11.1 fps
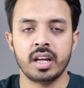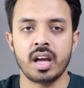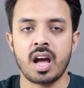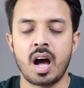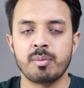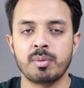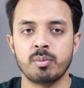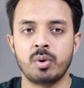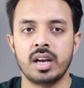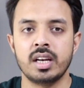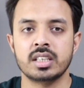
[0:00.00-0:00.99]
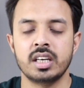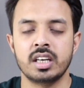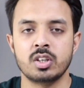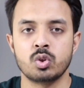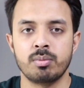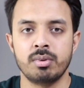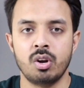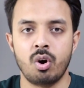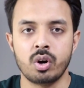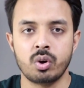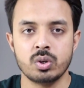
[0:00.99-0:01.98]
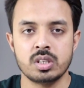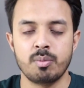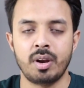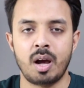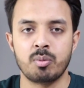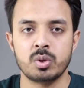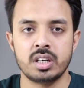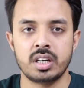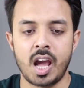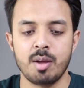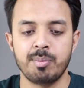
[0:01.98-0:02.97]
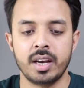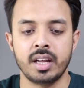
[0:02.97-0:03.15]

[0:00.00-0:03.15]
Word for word: करेंगे आपके मोबाइल स्क्रीन का जो भी लॉक हो सिंपली आप उसे टाइप